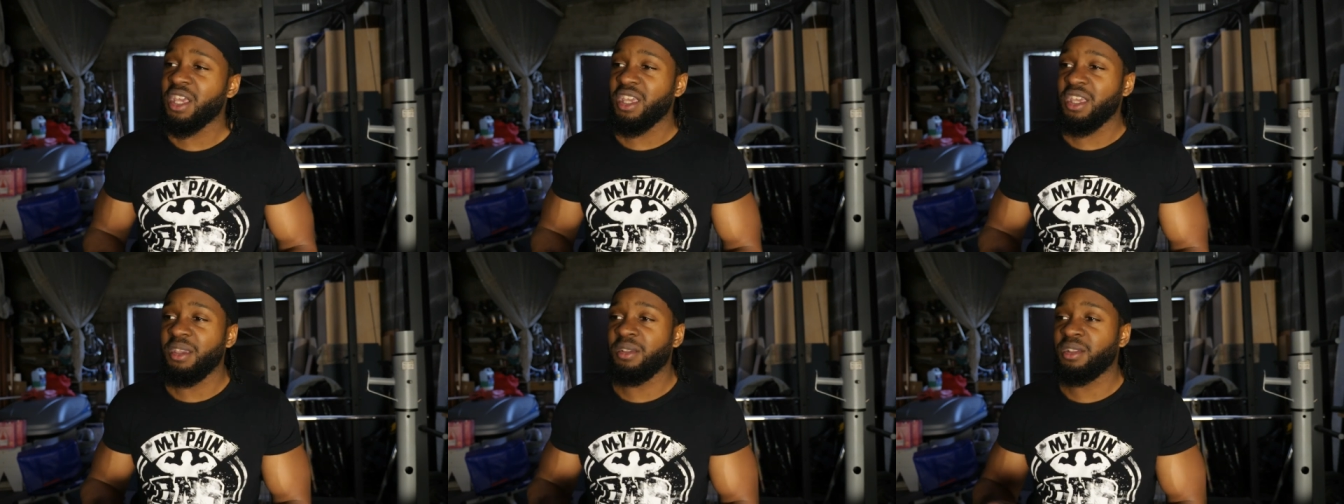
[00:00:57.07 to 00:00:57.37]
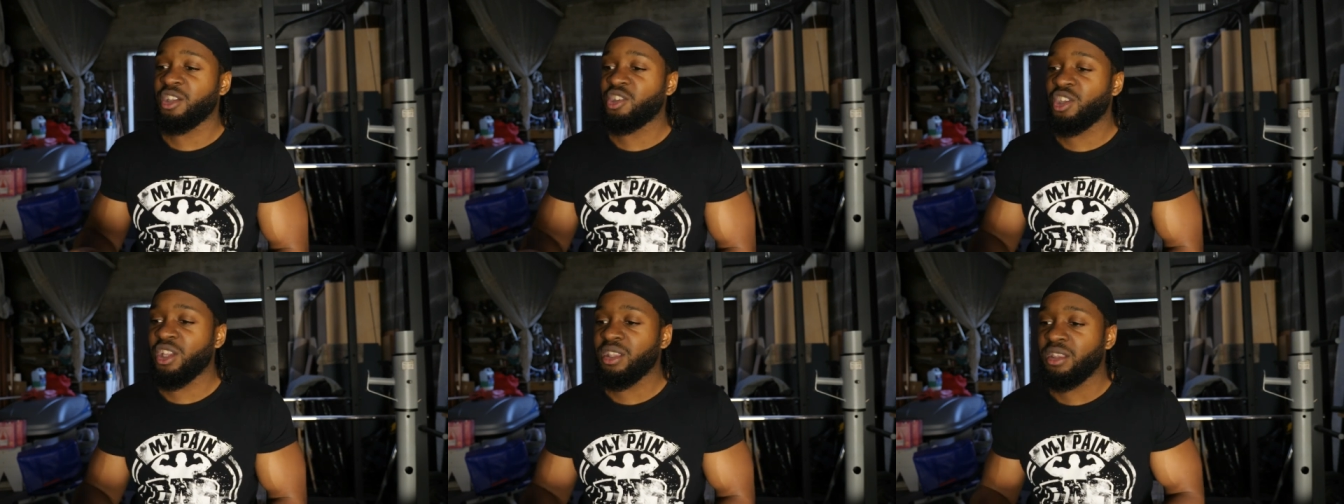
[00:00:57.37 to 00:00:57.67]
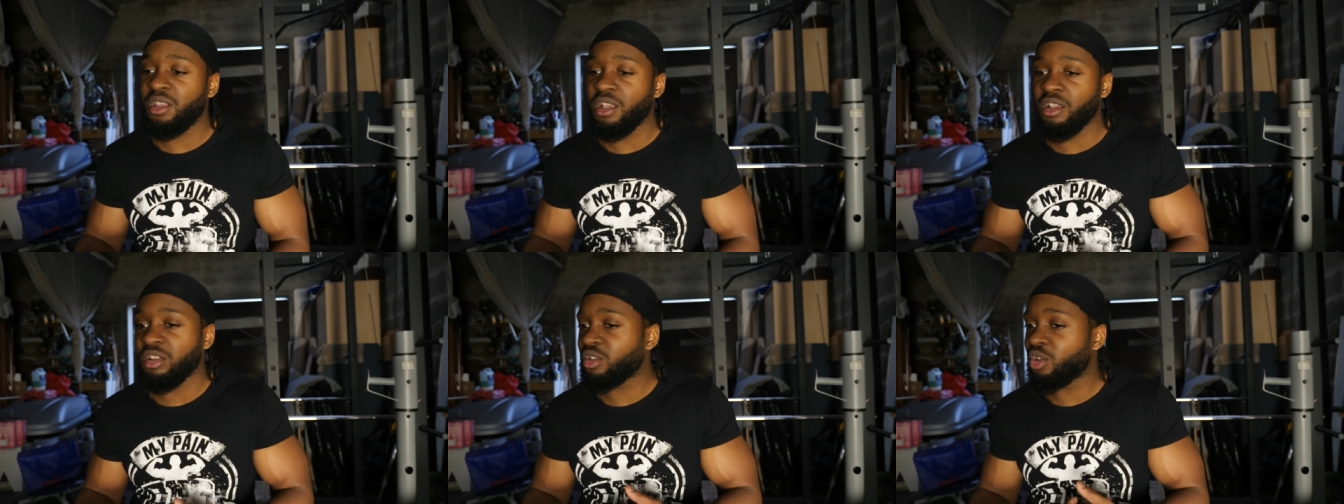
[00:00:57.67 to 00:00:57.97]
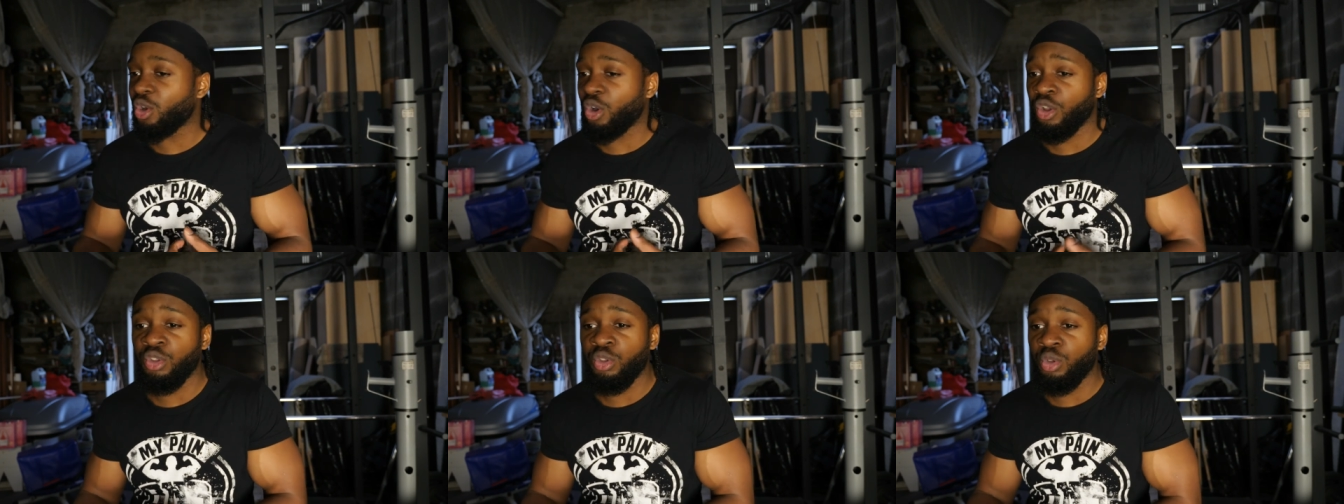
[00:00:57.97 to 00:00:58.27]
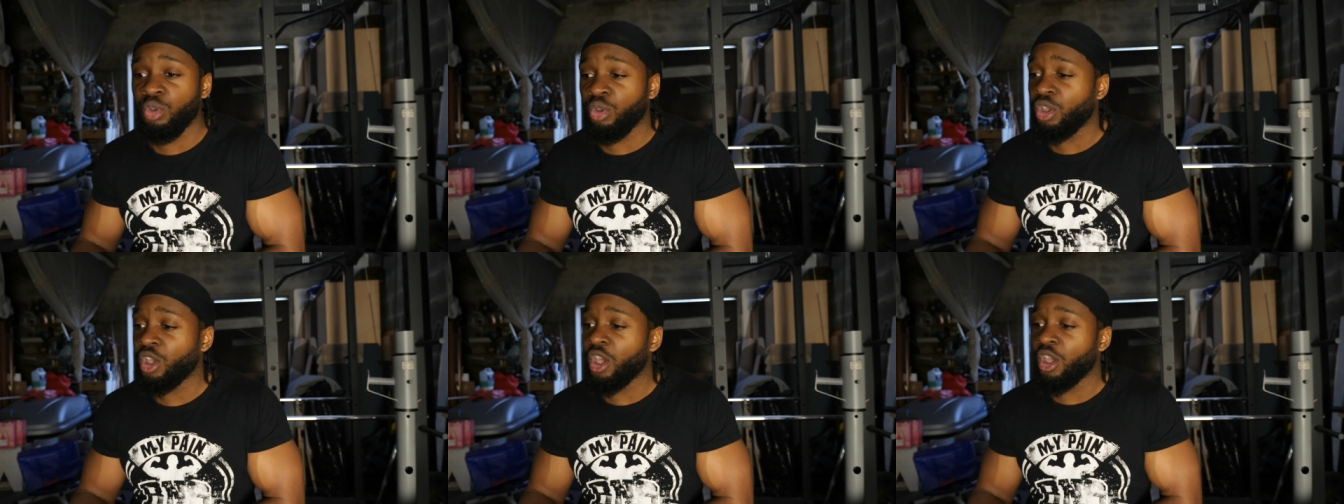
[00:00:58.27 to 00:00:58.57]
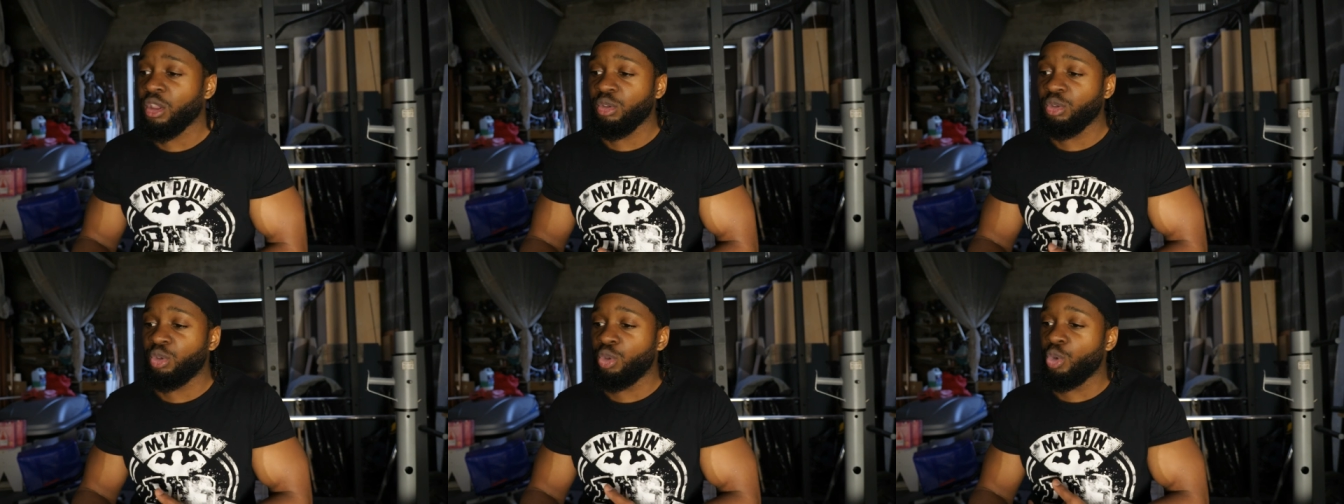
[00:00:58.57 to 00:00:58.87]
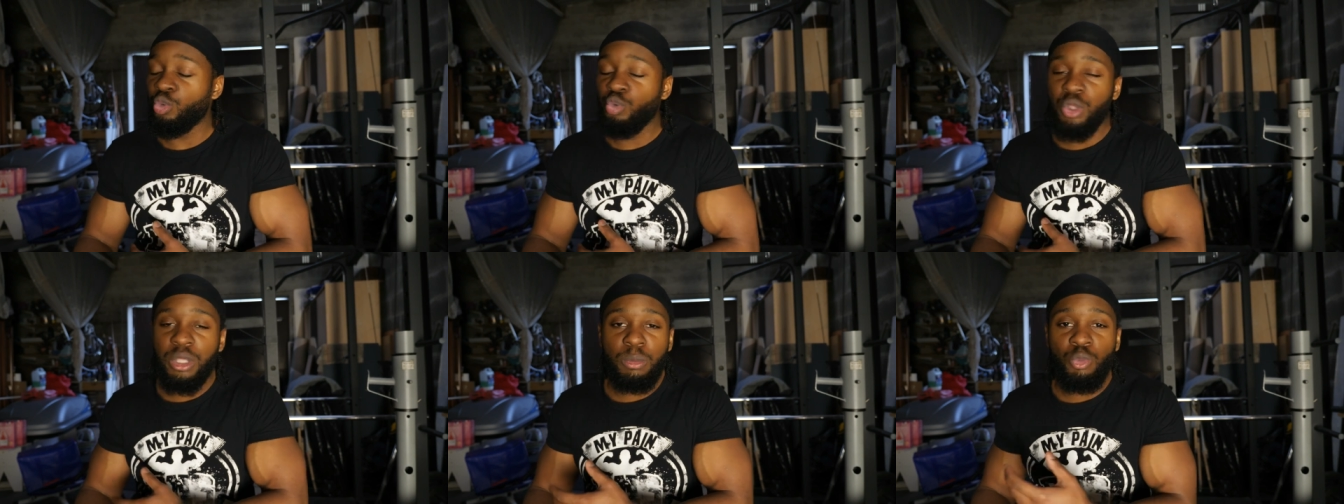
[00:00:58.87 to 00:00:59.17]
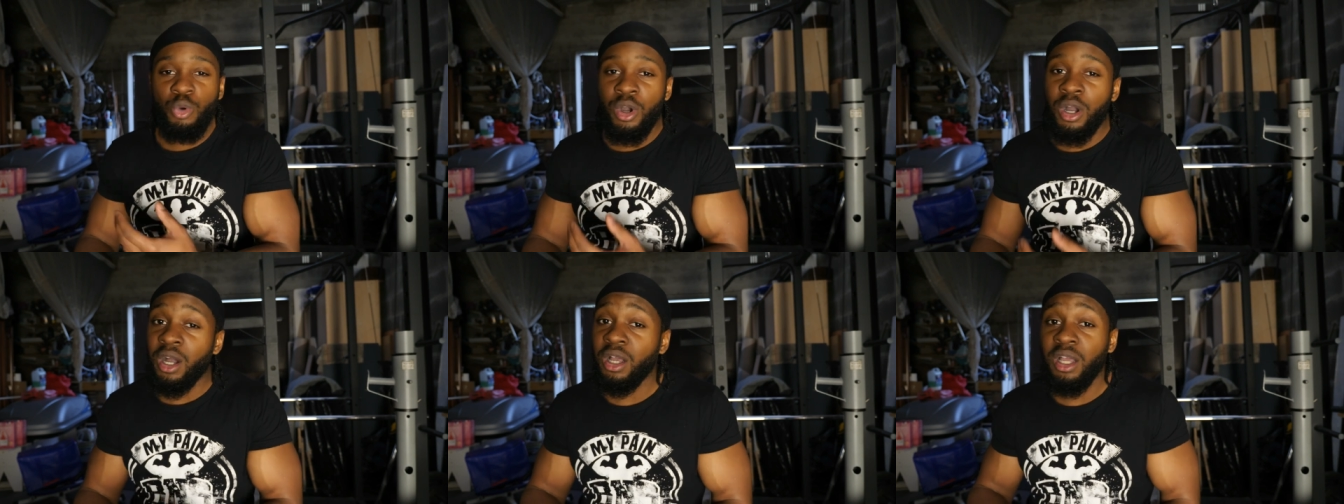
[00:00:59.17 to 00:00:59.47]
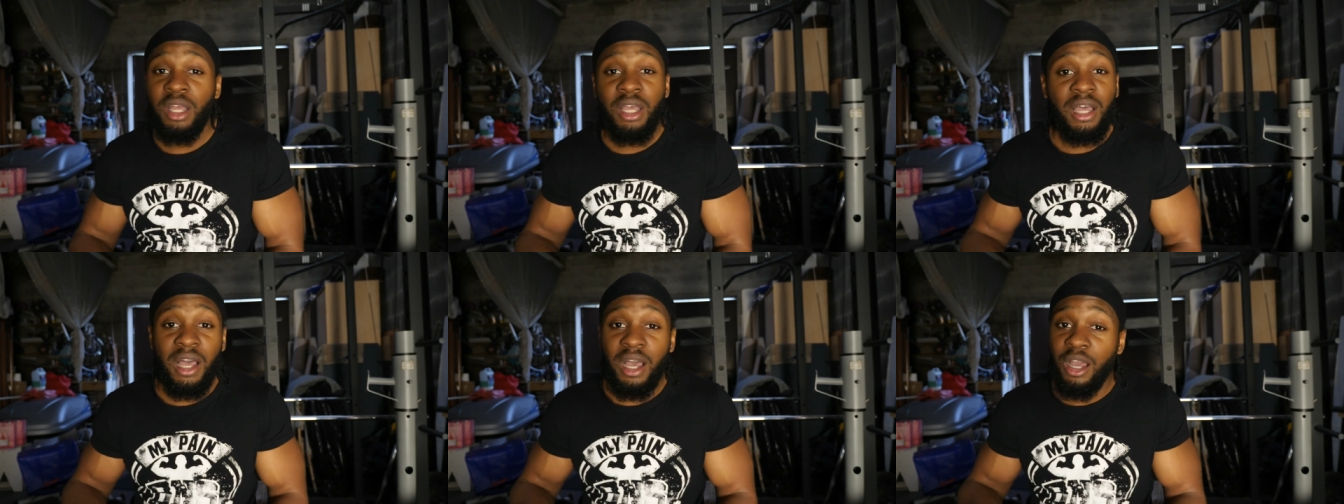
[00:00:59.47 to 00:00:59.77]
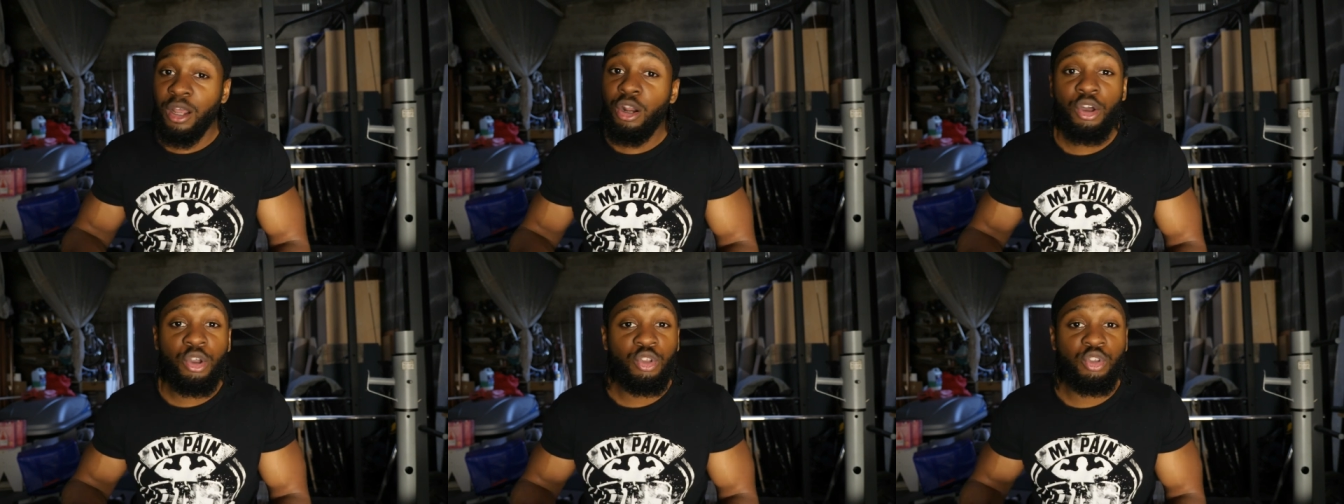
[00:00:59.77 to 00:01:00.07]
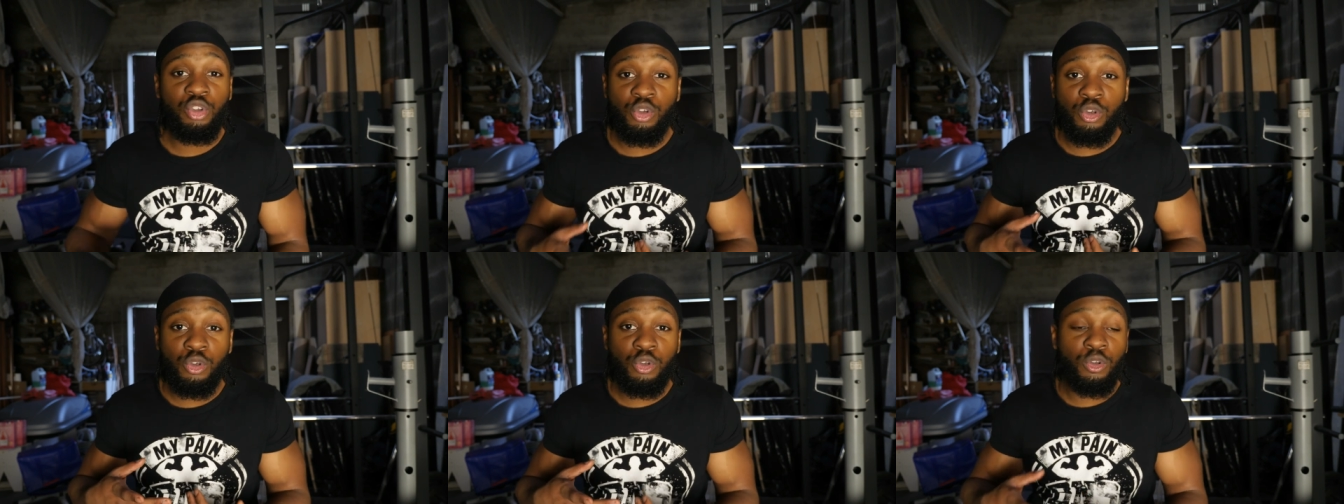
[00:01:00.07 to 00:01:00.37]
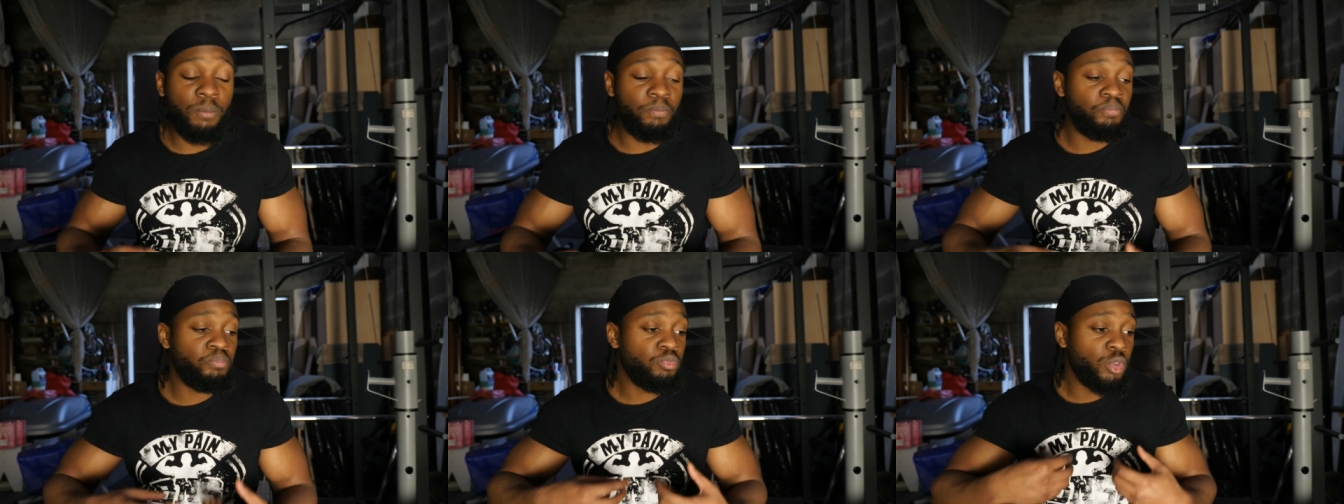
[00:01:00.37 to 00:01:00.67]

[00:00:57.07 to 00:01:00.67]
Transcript: Ils achètent des stocks de, de 8 mois alors que